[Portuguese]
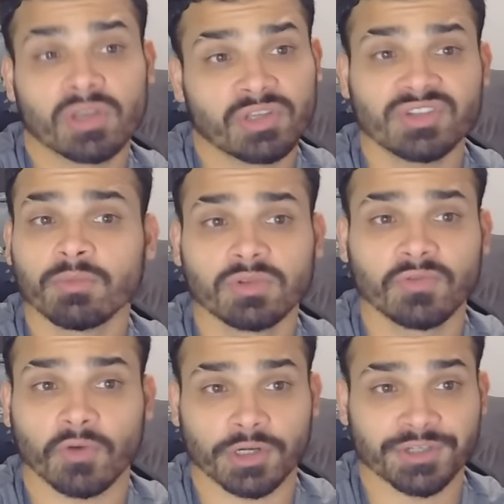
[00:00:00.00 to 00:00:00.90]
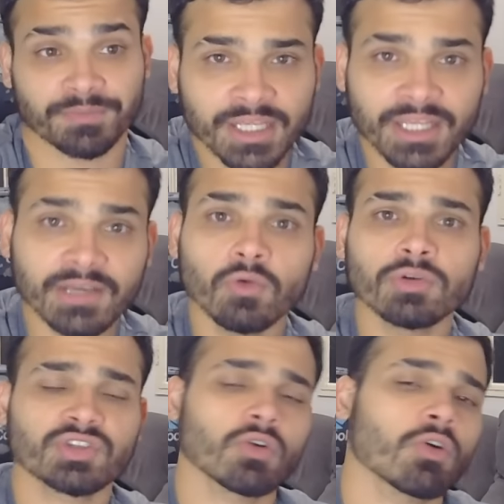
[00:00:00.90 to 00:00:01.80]
Isso é muito forte. E um
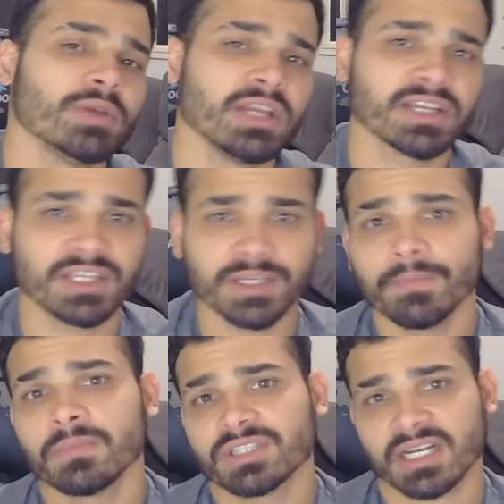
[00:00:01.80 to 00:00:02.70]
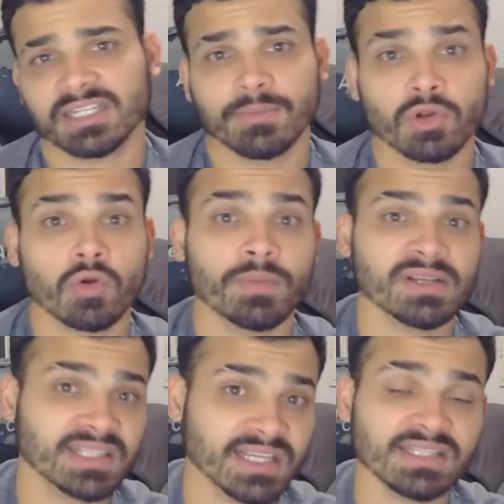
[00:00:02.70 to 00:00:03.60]
Scocobilly aqui, descarta mão e compra
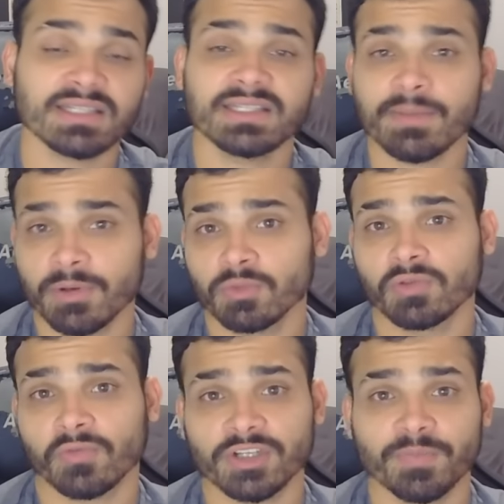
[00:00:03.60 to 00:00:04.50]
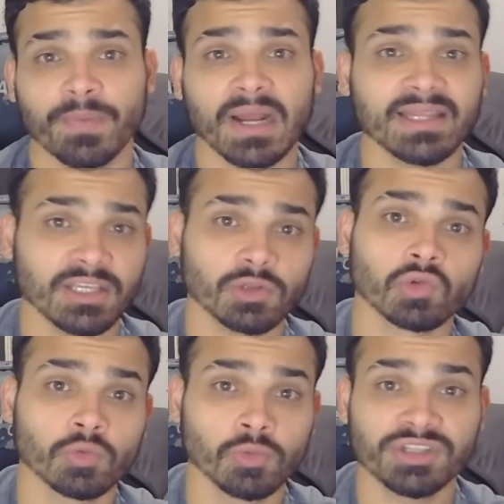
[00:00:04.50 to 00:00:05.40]
6, sempre muito forte para deck
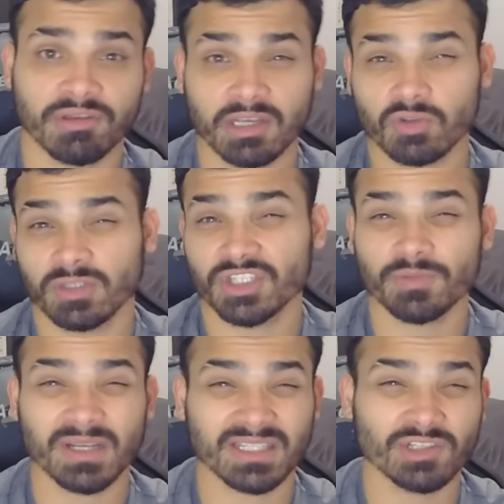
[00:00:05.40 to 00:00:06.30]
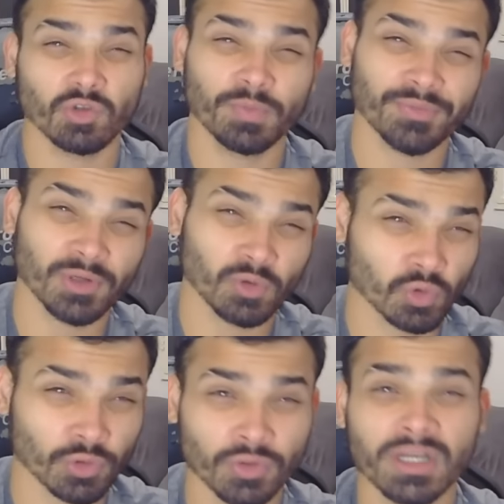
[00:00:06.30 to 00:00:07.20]
turbo. Isso aqui ajuda a gente bastante no primeiro
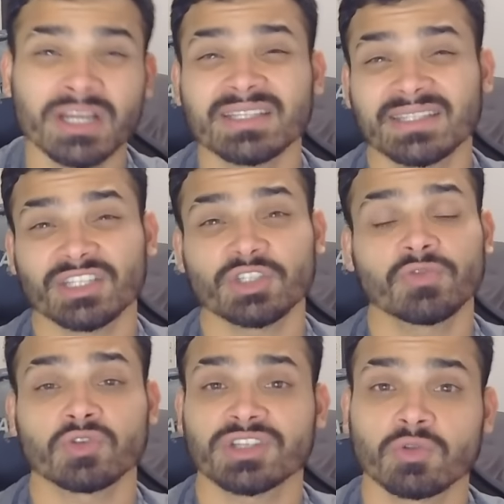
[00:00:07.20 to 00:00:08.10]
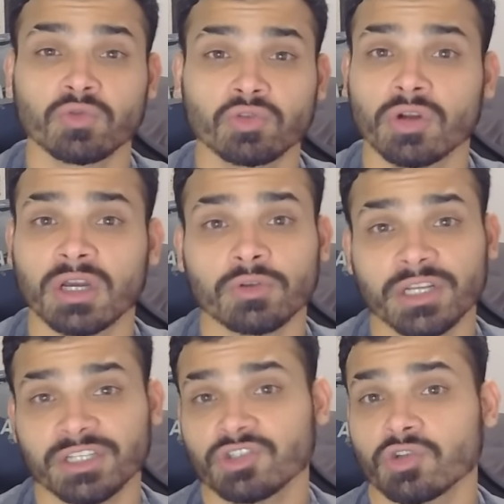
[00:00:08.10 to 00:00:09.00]
turno. Se a gente for o segundo jogador,
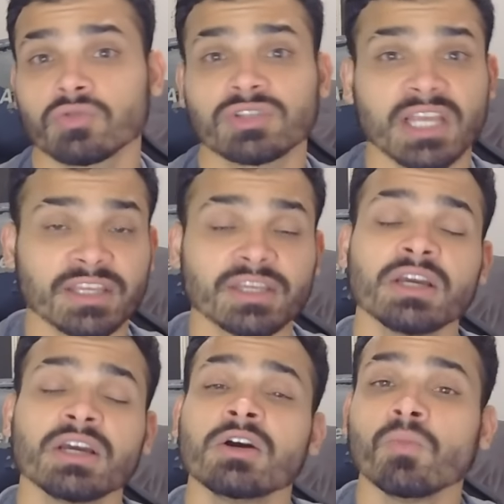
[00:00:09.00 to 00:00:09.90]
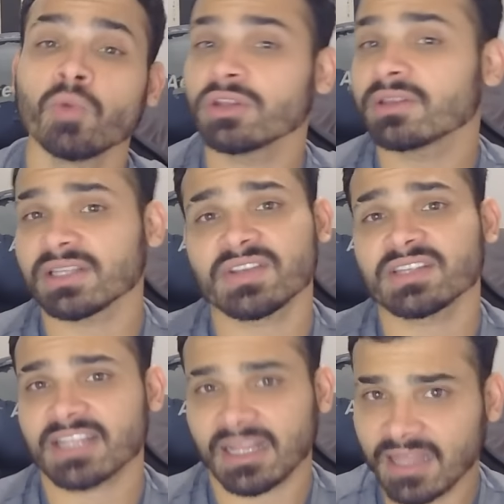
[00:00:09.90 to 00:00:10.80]
a gente consegue muitas
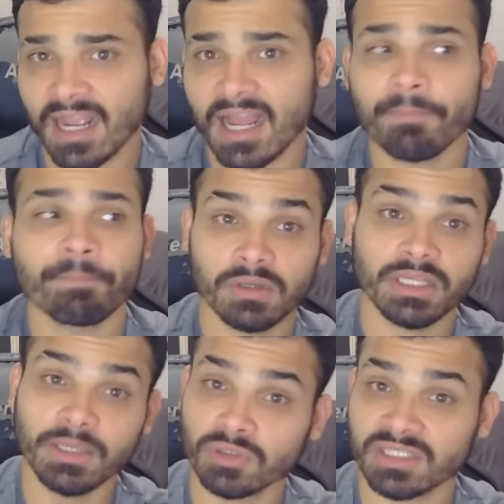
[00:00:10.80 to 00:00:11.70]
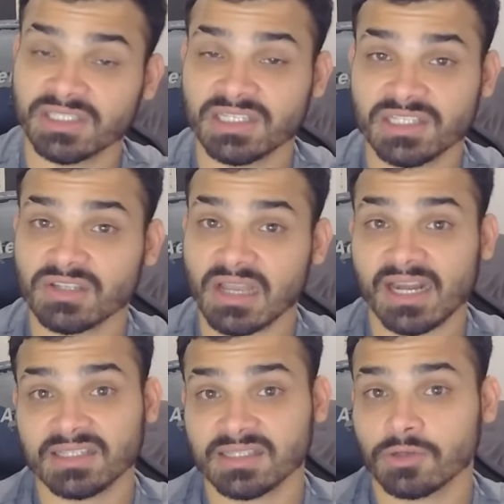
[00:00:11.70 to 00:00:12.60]
vezes atacar e muitas vezes isso é
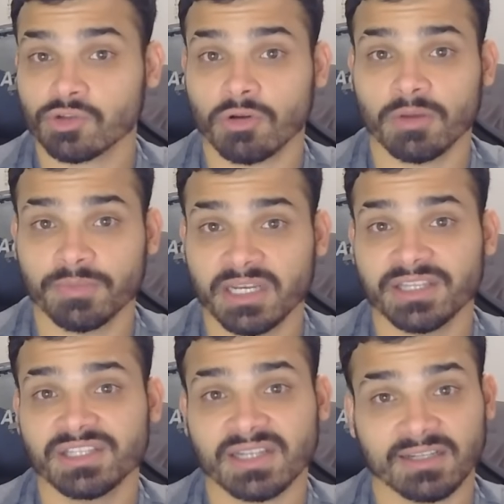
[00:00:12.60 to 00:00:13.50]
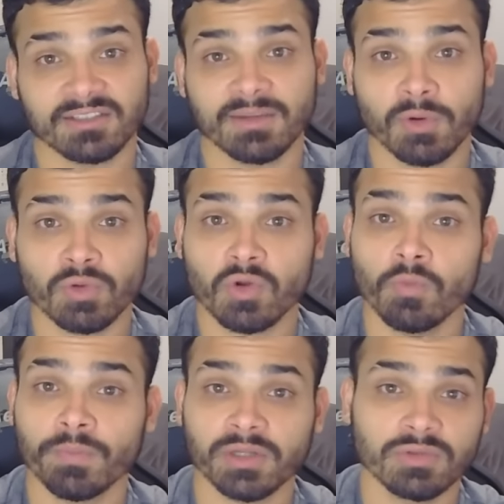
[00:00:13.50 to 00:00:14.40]
graças ao Scocobilly aí, descartando a mão e
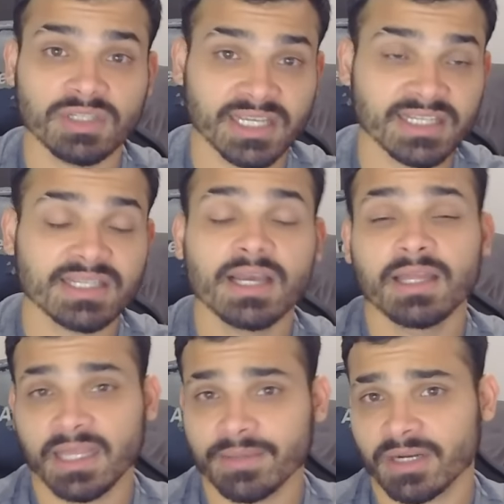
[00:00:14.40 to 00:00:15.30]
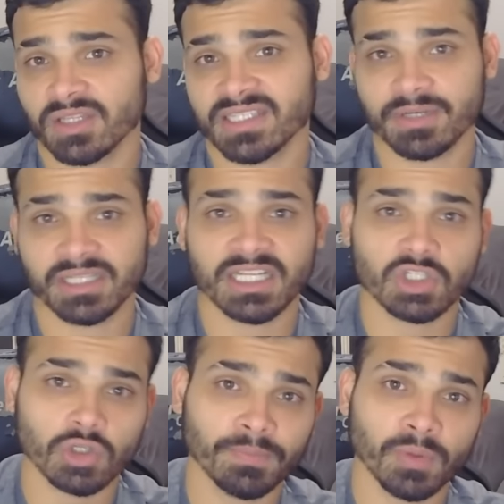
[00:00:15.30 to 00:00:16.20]
comprando 6. Lembrando, essa habilidade
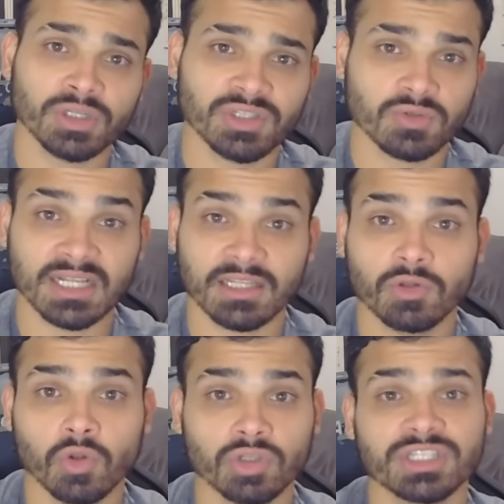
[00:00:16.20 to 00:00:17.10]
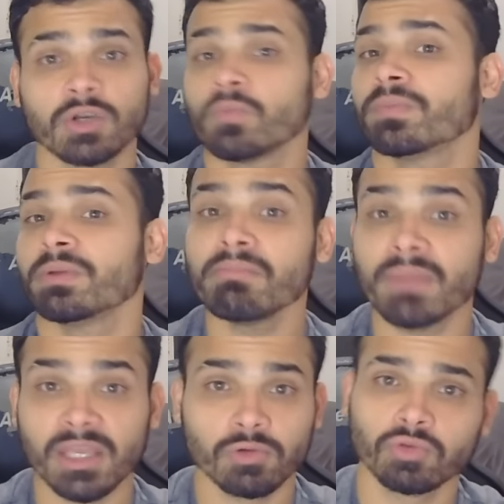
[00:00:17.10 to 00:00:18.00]
só pode ser usada no seu
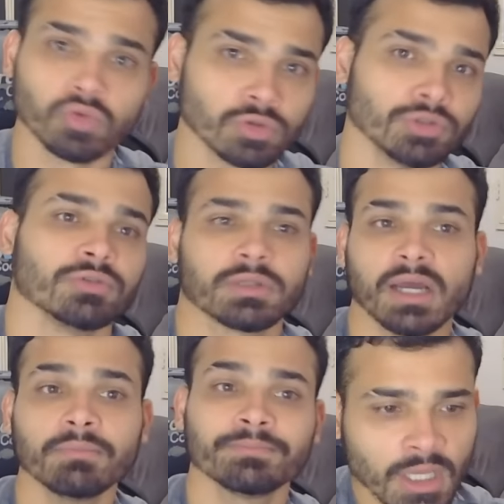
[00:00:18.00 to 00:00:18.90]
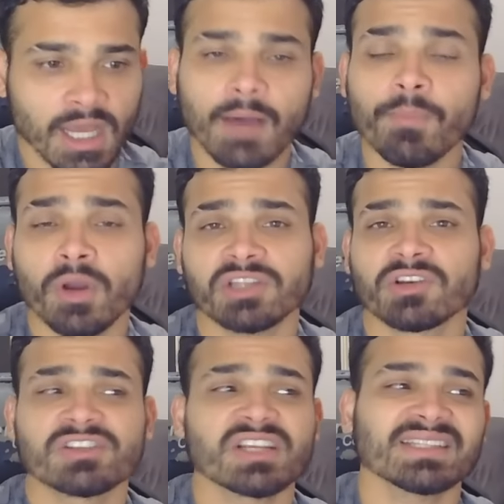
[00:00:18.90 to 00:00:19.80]
primeiro turno, tá?
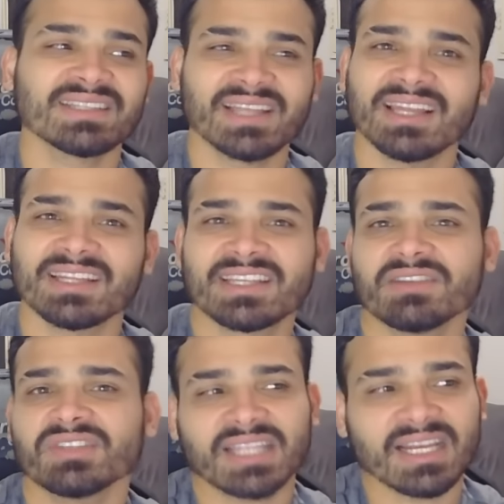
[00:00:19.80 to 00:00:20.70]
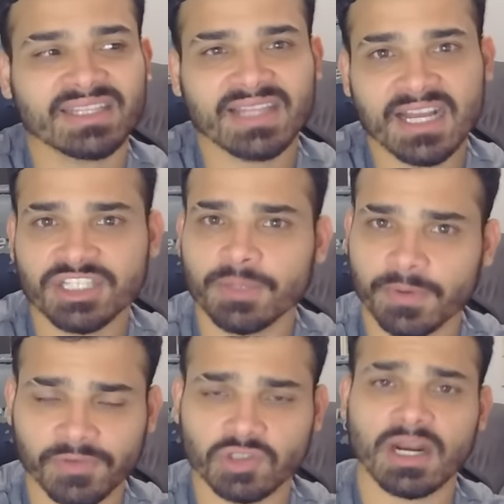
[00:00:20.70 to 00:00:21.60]
Apoiadores, já citei aqui a é vitalidade da
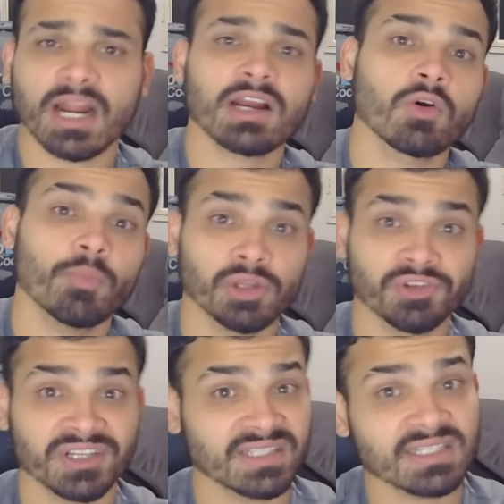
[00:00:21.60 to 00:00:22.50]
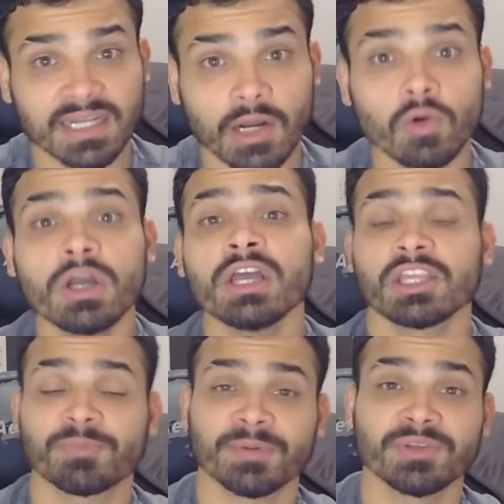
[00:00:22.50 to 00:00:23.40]
Professora Ar um apoiador ancestral
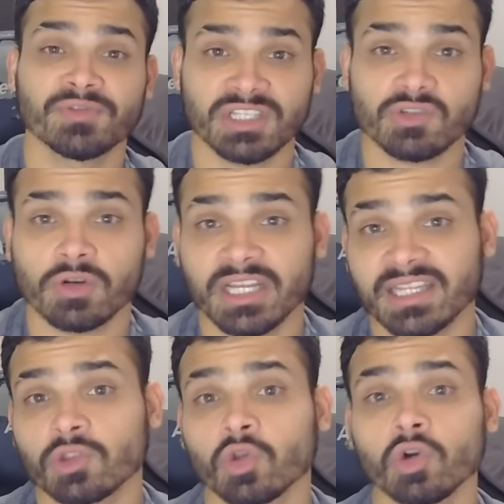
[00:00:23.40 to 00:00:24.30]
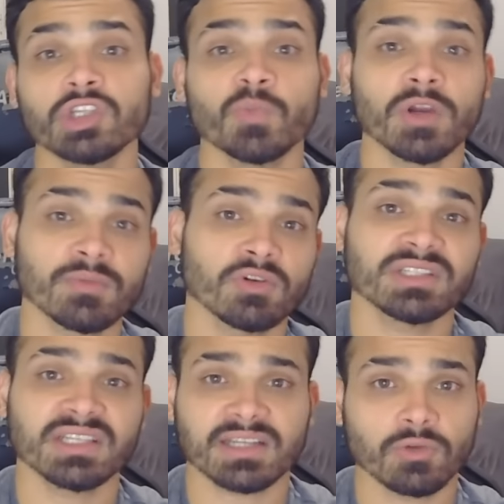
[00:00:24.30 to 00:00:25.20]
permite você escolher até dois Pokémon
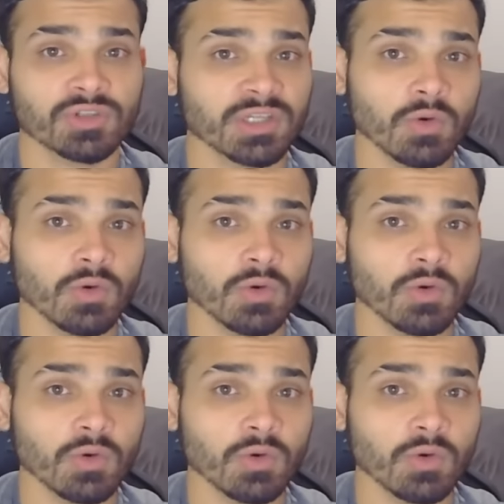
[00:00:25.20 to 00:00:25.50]
Ancestral no seu